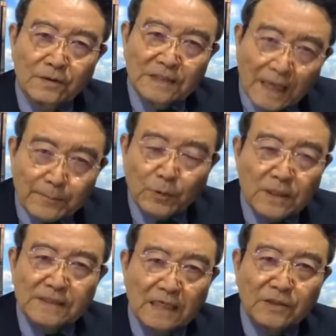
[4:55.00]

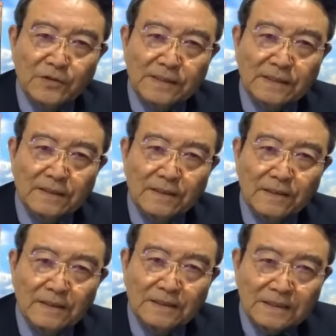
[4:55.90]
체포되지 않기 위해서
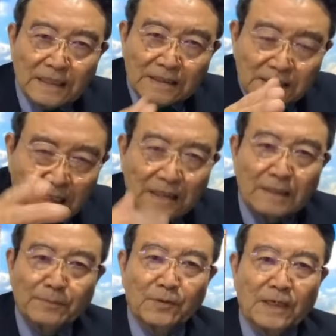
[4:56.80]
끝까지
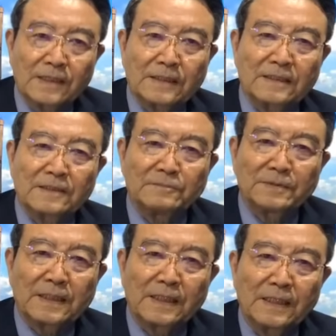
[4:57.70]
당대표를 하겠다는
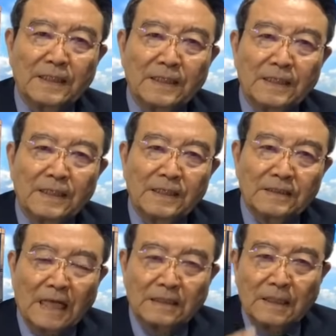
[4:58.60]
겁니다.
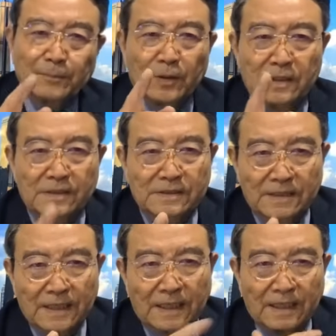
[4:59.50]
당대표 1년
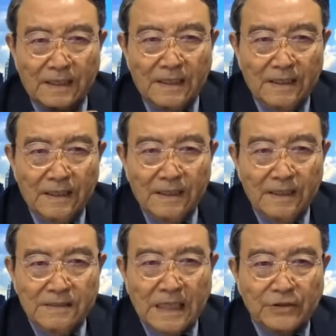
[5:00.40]
전에
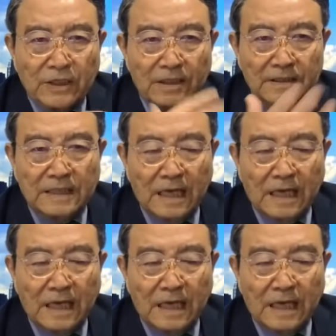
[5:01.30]
사퇴를,